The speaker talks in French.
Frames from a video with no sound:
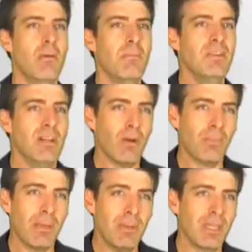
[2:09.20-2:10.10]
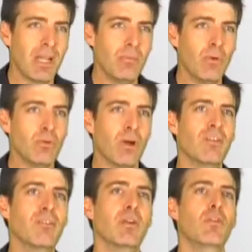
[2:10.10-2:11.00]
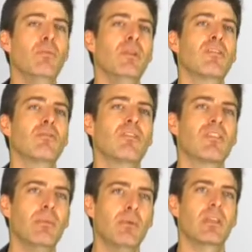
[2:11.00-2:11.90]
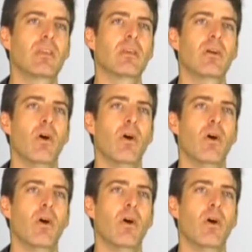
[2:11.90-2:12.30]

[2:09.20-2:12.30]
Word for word: Mais elle leur permet également de leur assurer une domination symbolique,